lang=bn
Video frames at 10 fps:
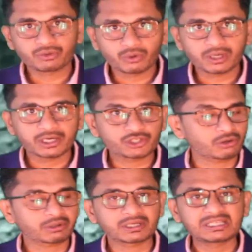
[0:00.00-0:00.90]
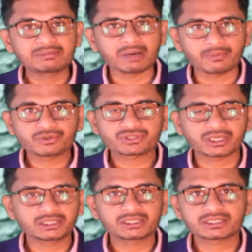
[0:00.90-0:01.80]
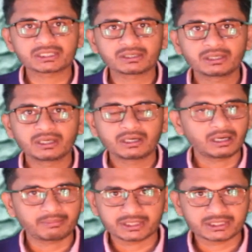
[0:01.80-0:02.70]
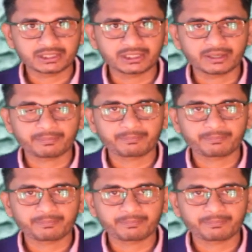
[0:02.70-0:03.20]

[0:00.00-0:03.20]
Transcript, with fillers: রক্ষায় সরকার কি ব্যবস্থা নিয়েছে আমরা জানি না